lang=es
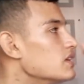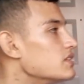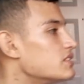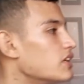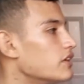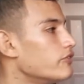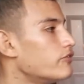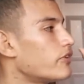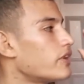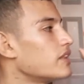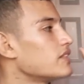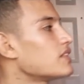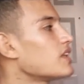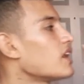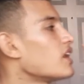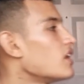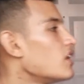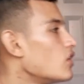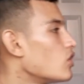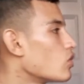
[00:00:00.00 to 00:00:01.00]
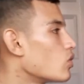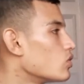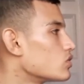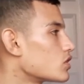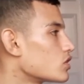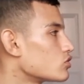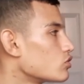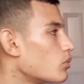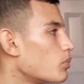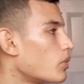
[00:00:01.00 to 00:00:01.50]
Se enfrenta
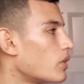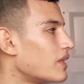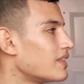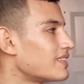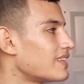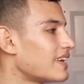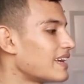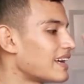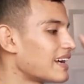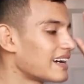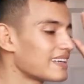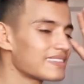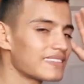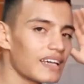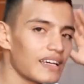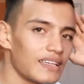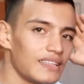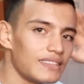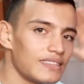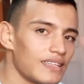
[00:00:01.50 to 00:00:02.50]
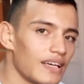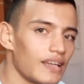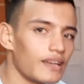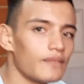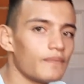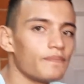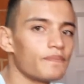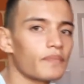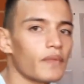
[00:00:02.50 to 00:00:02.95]
contra su oponente de Kazajistán.